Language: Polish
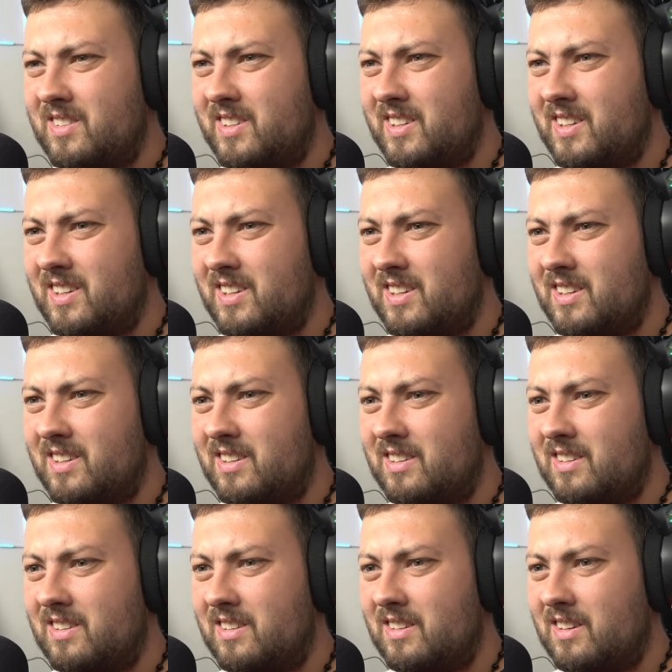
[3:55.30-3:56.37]
nie...
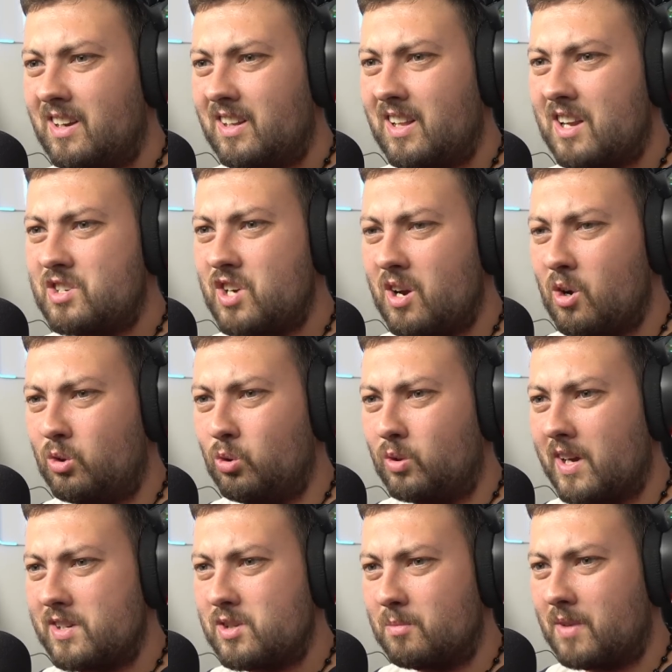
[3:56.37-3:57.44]
A dlaczego
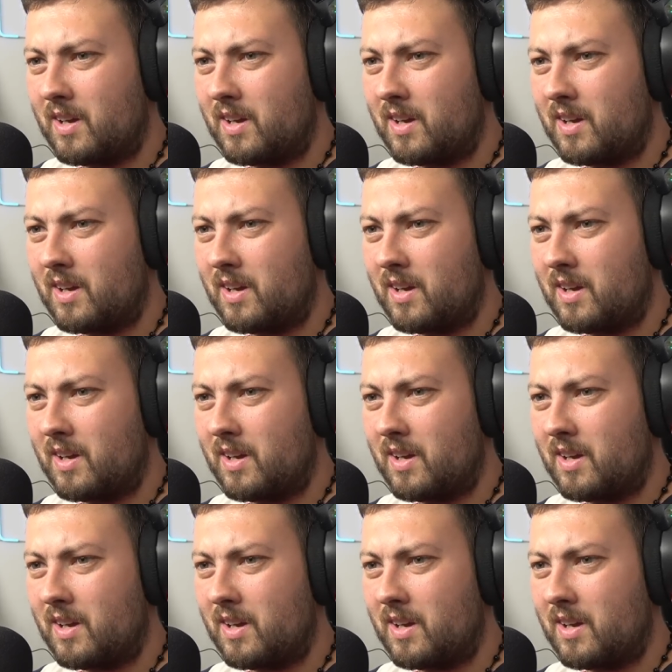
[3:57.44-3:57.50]
tutaj są